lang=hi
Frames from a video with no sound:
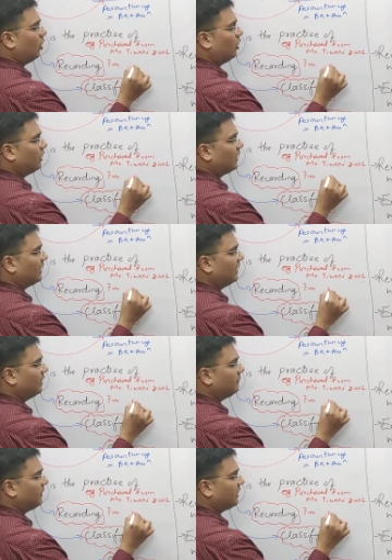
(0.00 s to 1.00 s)
और
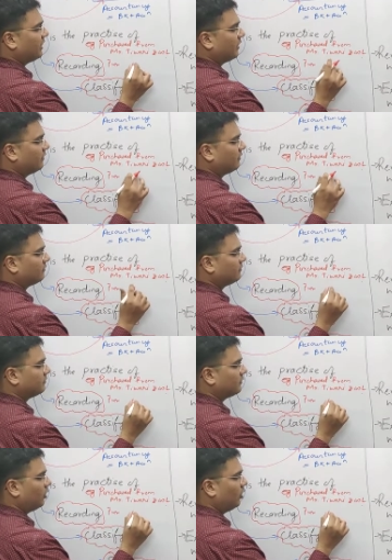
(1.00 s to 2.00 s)
क्रेडिट पे किया
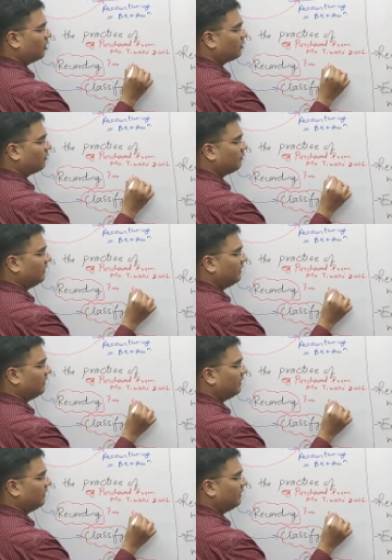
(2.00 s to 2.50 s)
और